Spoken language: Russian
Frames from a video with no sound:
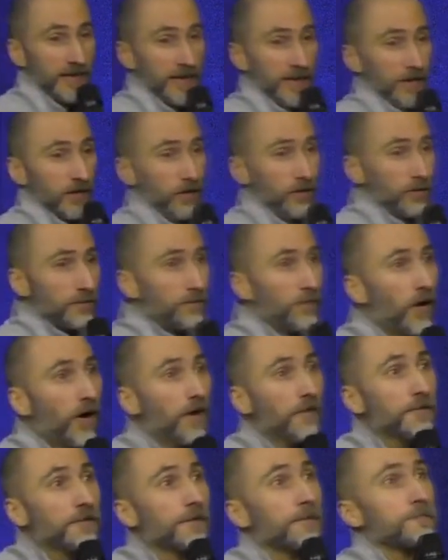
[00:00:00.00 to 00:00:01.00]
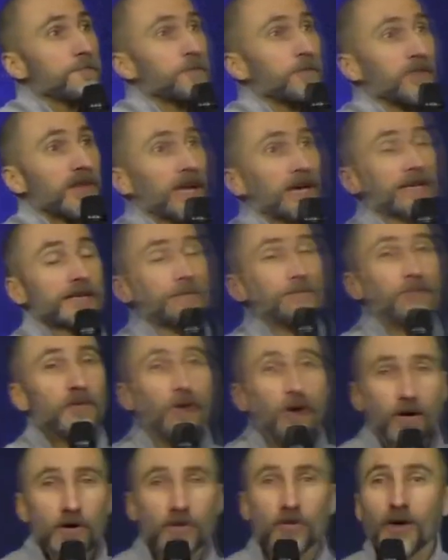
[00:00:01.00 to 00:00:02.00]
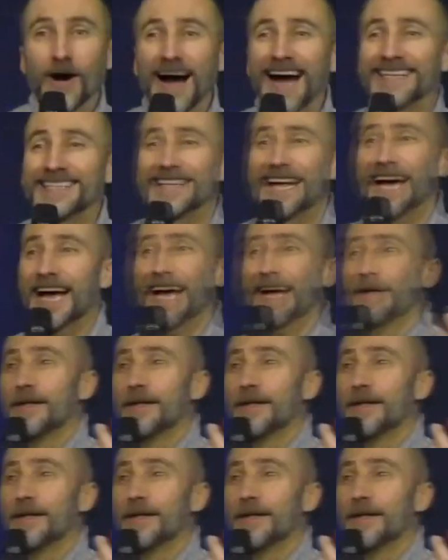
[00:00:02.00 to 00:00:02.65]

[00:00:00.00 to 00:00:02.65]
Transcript: Любовь к Богу, она